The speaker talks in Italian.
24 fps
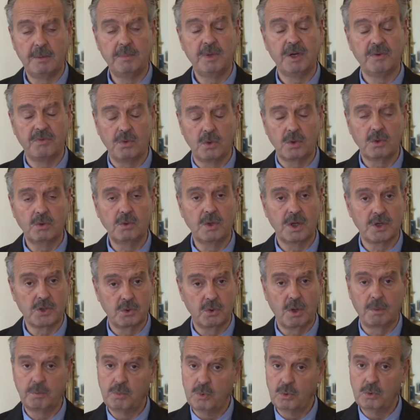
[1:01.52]
che per fortuna
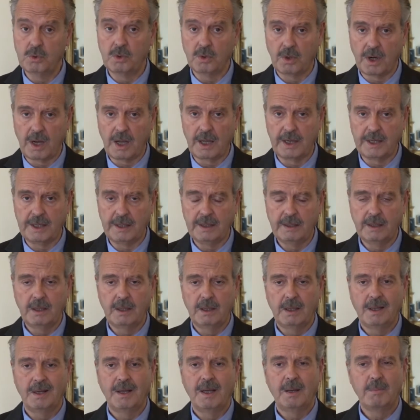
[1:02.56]
sono appunto rare.
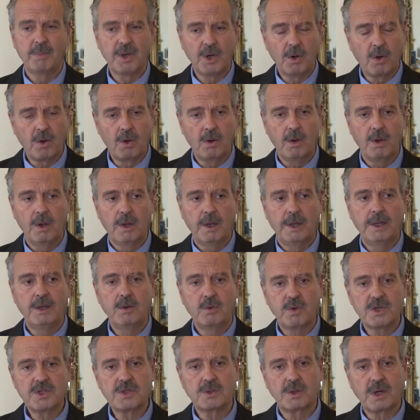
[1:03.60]
Però in
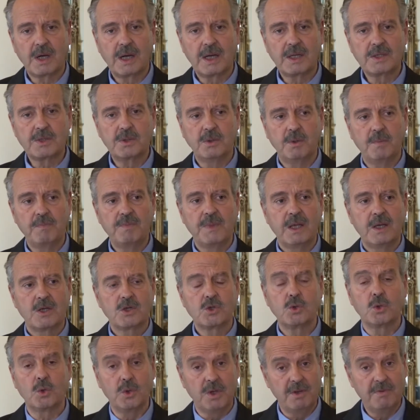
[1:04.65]
questo caso
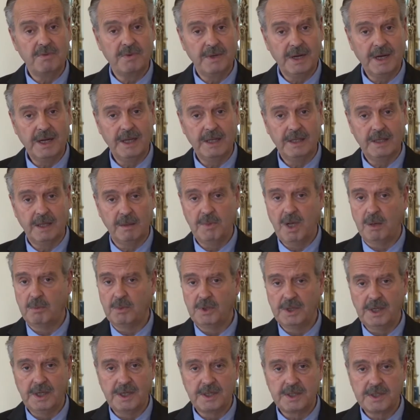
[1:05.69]
sono differenti, abbiamo
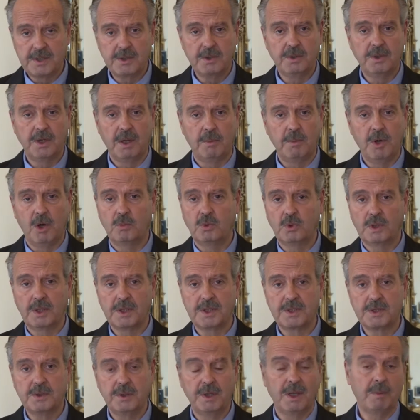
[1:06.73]
delle lezioni, abbiamo
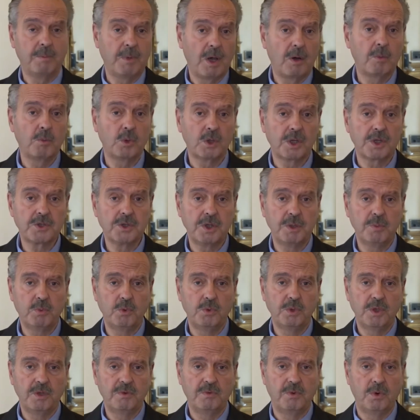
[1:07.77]
mutazioni, abbiamo mutazioni
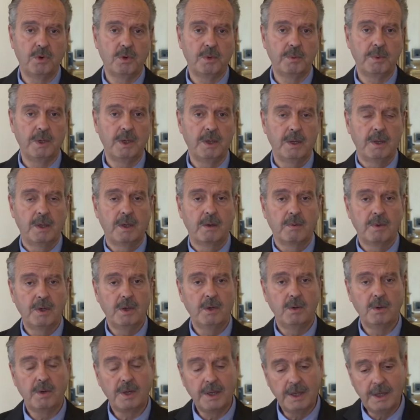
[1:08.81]
puntiformi.
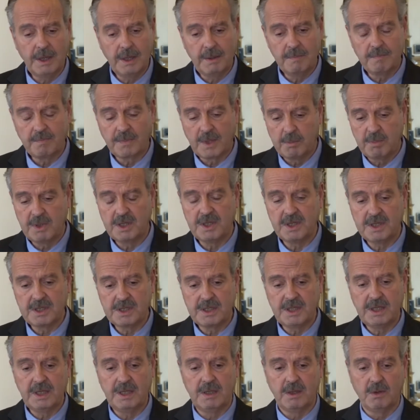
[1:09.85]
Quello che
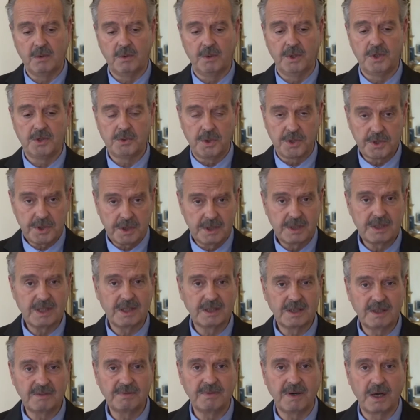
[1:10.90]
PTC con i suoi
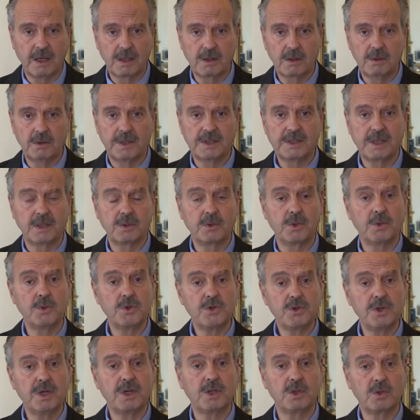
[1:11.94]
scienziati ha fatto è stato
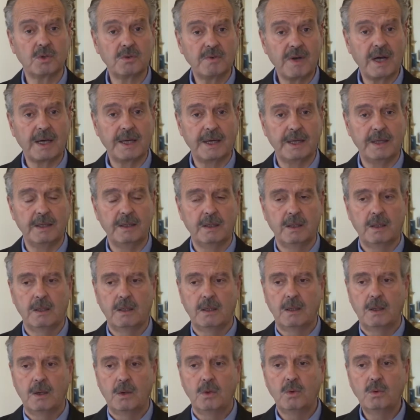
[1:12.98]
riuscire a trovare
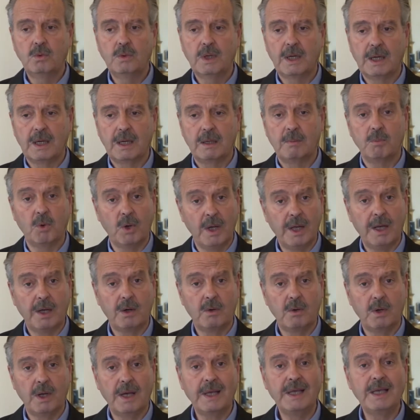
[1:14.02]
una
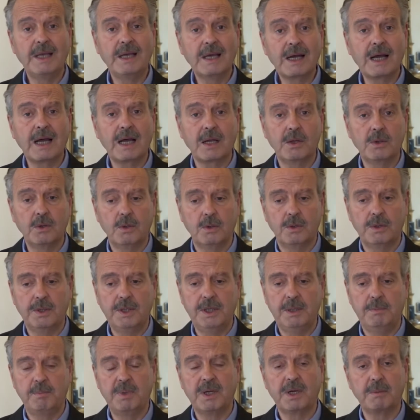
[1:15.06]
molecola in grado
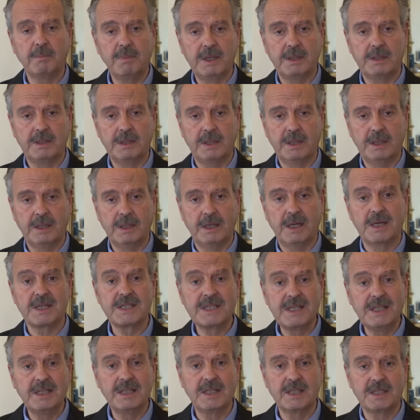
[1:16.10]
di permettere la
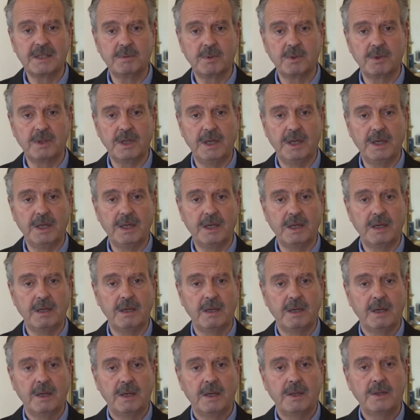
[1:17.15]
sintesi proteica
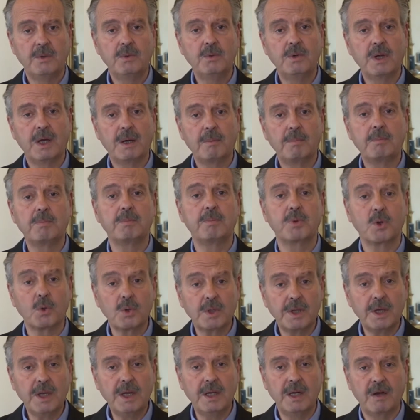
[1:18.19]
di una
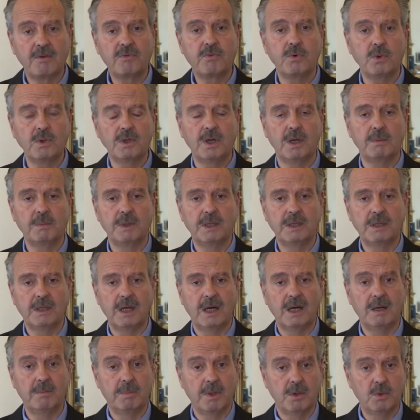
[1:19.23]
proteina
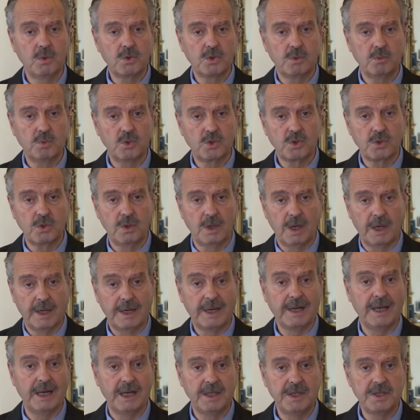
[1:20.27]
fondamentale per l'uso muscolare,
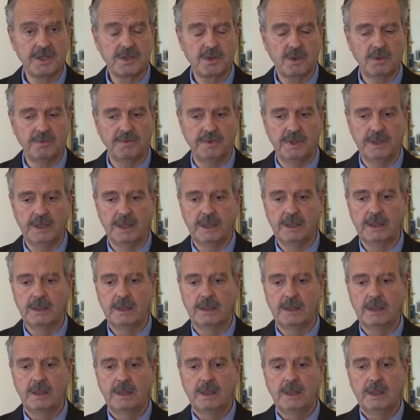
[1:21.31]
che è la
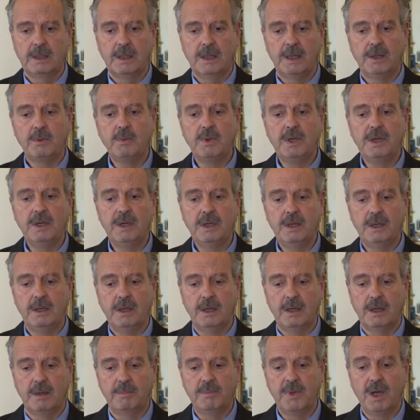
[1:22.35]
distrofina e
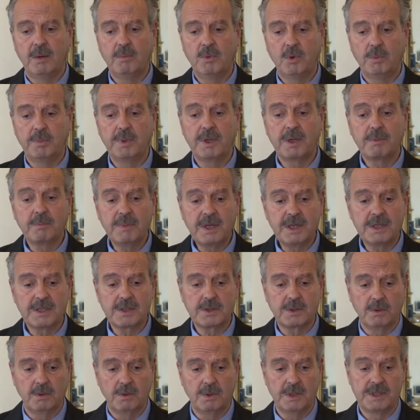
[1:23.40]
quindi abbiamo
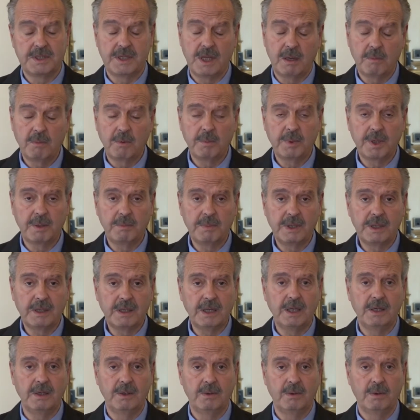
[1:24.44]
permesso e stiamo
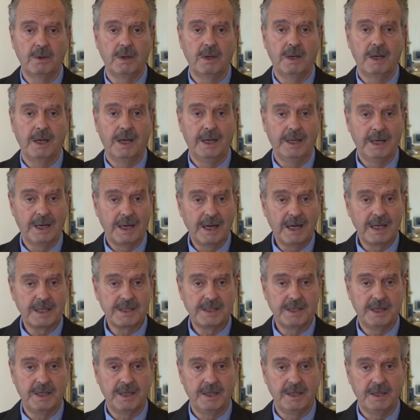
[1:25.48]
permettendo ai
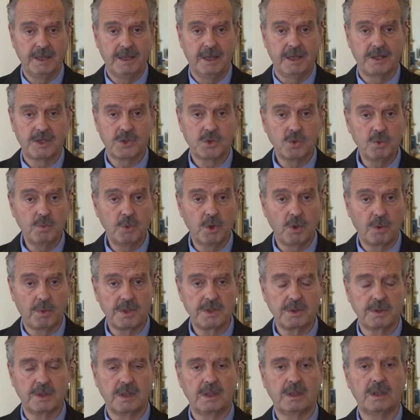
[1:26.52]
ragazzi che assumono
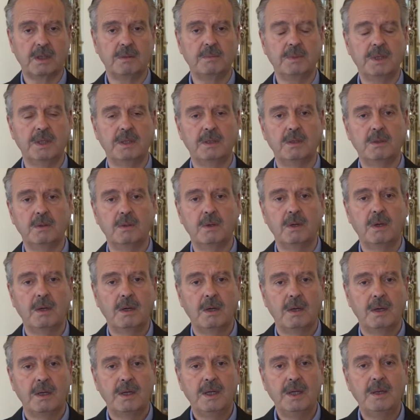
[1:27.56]
questo trattamento
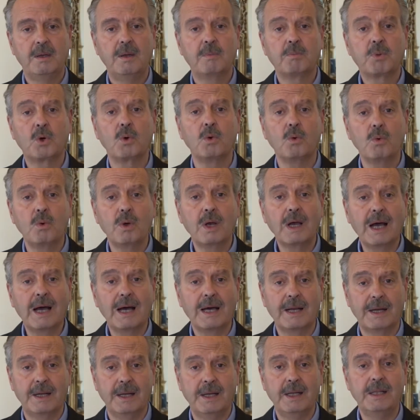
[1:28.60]
di
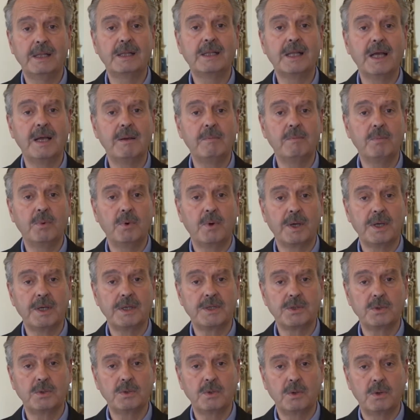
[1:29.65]
prolungare il tempo che
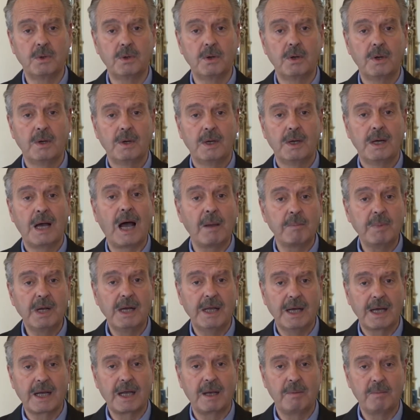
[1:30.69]
sono
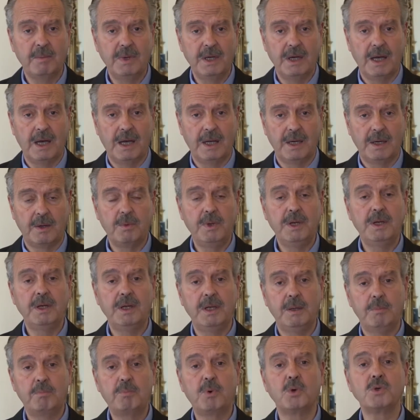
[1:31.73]
abili a camminare,
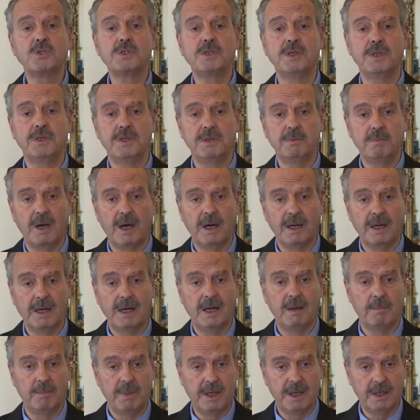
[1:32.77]
quindi posticipare
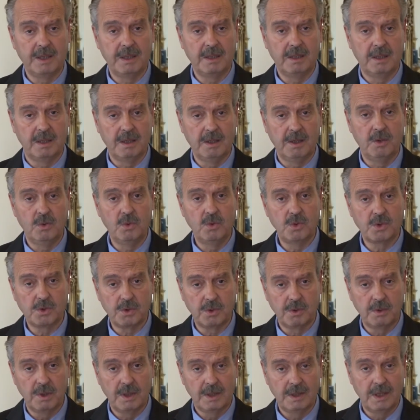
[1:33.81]
la perdita
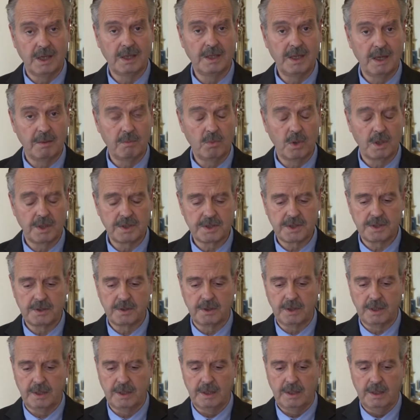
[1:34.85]
dell'uso della
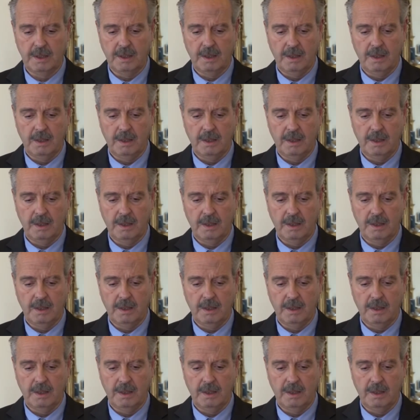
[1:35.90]
deambulazione.